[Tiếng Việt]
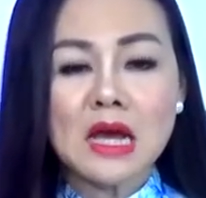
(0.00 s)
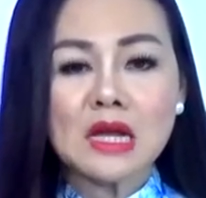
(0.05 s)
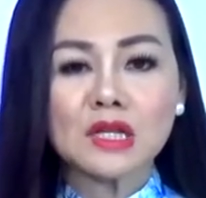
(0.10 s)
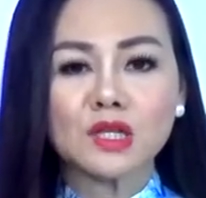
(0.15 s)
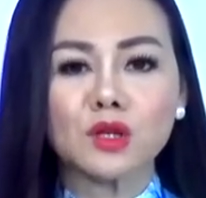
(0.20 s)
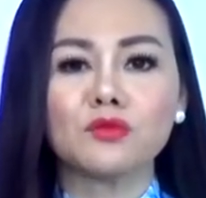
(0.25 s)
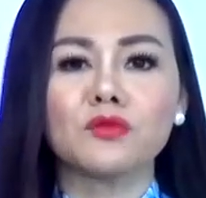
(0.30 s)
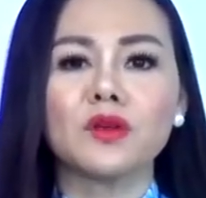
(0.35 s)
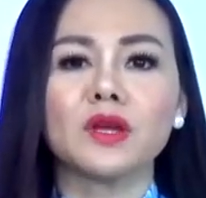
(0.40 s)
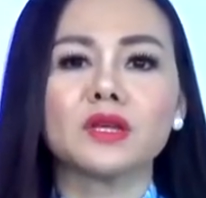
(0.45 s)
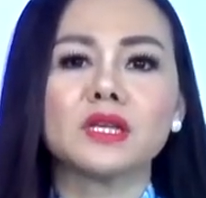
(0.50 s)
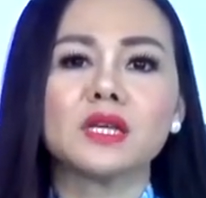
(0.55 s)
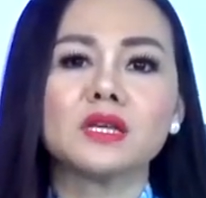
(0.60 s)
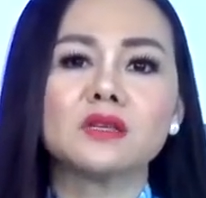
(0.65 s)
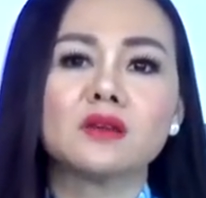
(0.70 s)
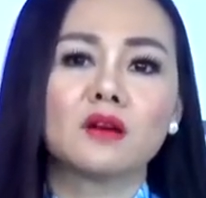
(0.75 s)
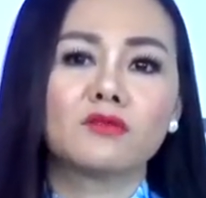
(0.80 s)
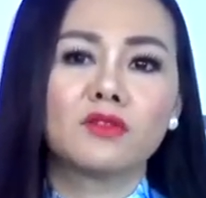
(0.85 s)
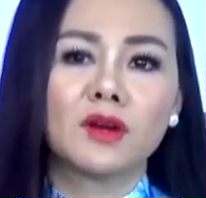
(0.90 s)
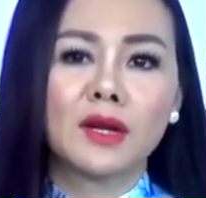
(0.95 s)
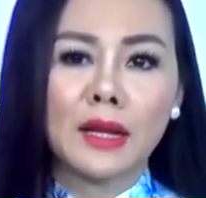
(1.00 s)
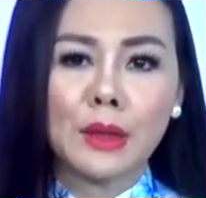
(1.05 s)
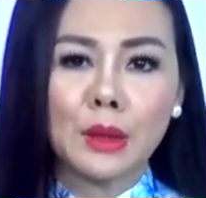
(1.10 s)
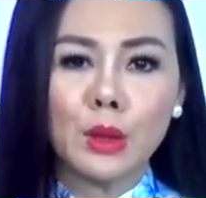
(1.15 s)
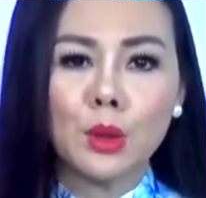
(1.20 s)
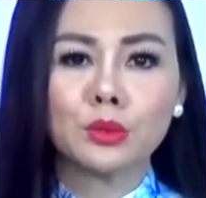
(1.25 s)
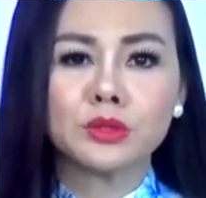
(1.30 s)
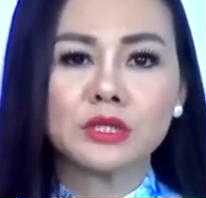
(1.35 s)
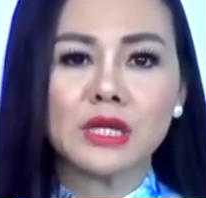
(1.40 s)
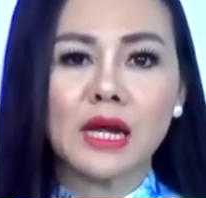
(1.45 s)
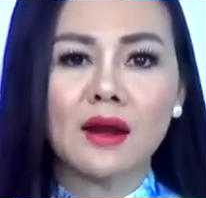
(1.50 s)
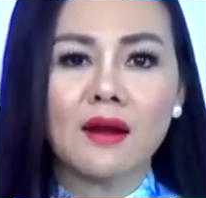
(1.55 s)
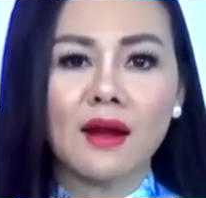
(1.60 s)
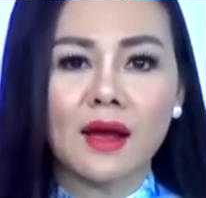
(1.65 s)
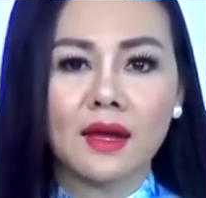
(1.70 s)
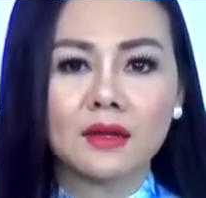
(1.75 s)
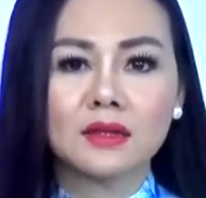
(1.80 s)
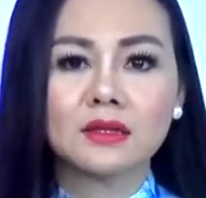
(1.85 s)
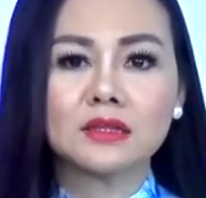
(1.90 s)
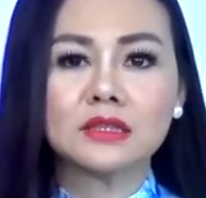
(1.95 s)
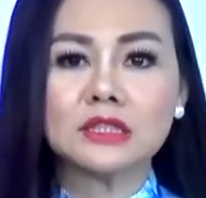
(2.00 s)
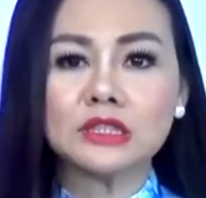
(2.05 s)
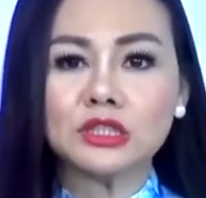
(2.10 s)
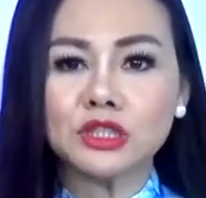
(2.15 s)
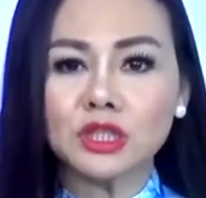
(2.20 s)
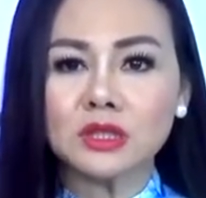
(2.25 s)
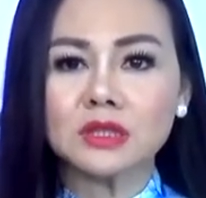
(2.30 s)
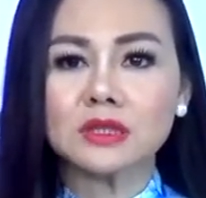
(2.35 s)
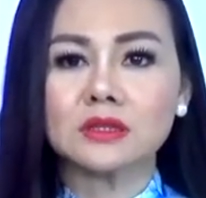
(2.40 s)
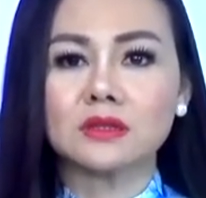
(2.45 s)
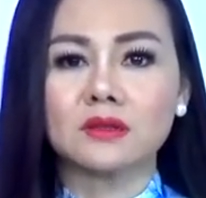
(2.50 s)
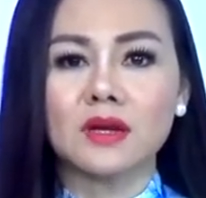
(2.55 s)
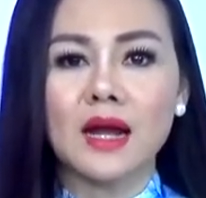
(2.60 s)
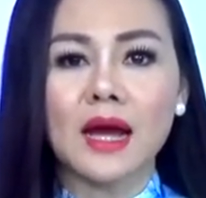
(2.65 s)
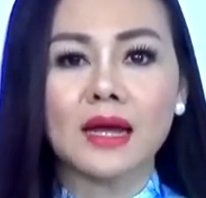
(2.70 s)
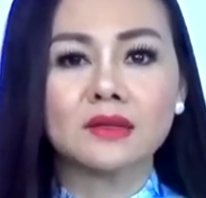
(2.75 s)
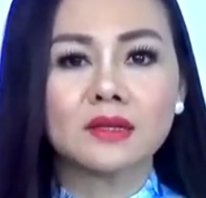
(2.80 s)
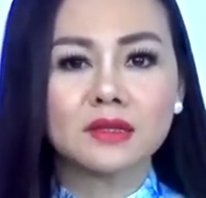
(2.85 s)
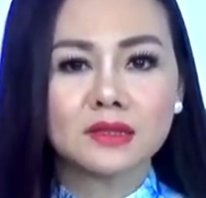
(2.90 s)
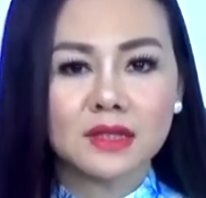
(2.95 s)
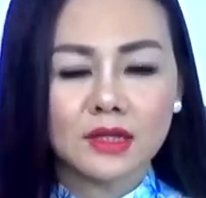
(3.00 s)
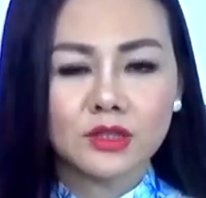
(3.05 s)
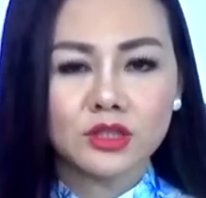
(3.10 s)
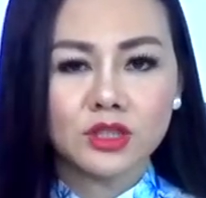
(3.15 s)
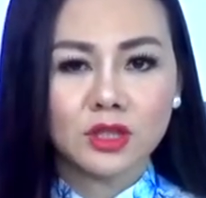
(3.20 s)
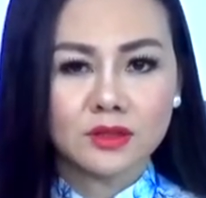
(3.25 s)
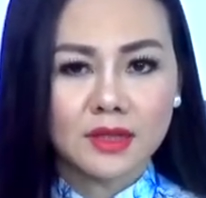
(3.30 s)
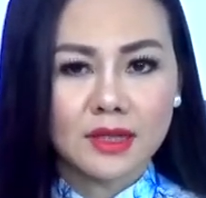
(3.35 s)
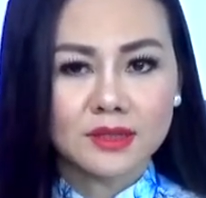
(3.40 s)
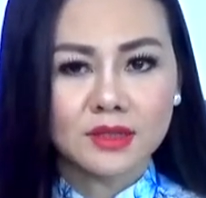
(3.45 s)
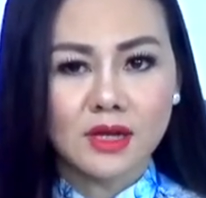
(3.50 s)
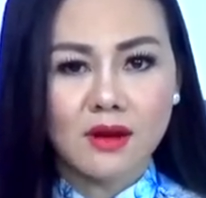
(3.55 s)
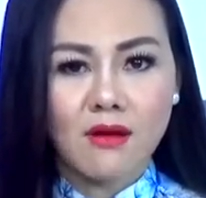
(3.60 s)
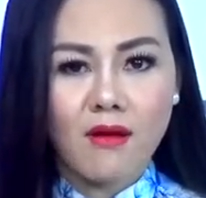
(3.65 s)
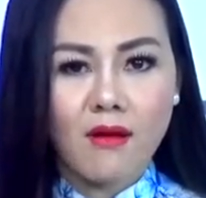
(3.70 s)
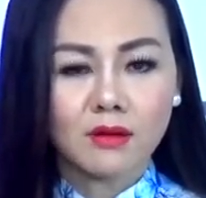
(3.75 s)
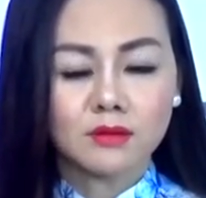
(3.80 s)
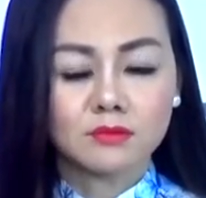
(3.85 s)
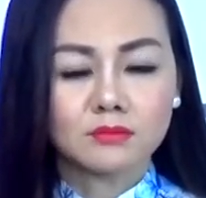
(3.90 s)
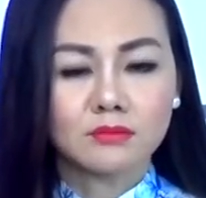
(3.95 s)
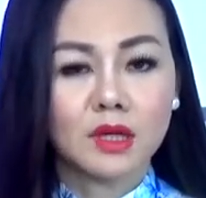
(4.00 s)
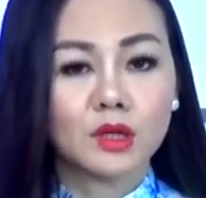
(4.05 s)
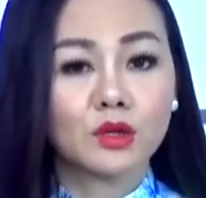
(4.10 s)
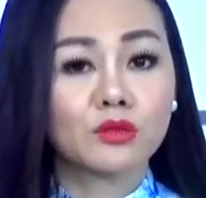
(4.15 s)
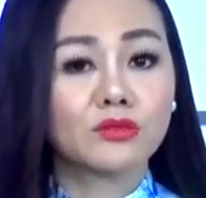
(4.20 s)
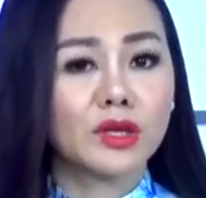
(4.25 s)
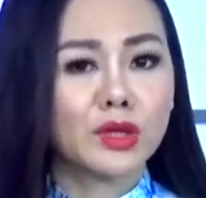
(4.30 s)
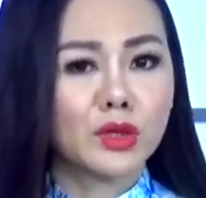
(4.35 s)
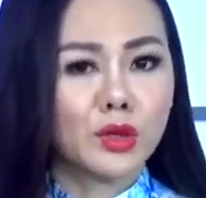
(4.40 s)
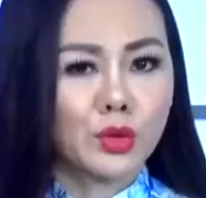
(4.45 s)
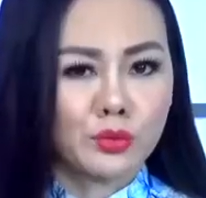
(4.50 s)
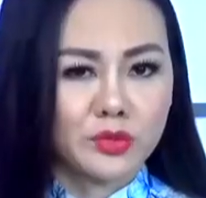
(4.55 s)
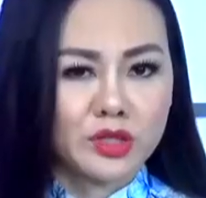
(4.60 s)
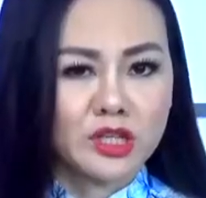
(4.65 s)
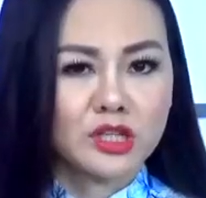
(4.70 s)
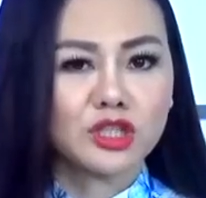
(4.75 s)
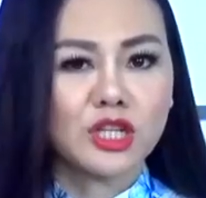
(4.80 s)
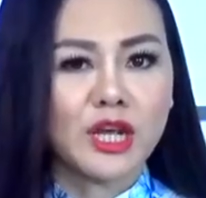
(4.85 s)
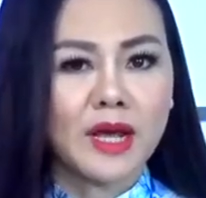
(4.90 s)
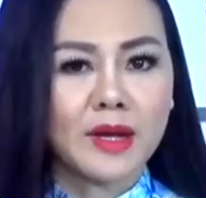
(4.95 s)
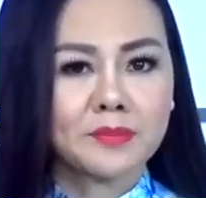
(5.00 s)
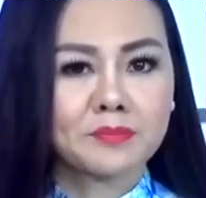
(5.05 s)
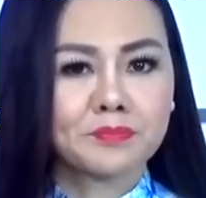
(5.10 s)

trong việc di dời và lén lút trả lại lư hương trước tượng đài Đức Thánh Trần tại Sài Gòn. Mời quý vị cùng chia sẻ.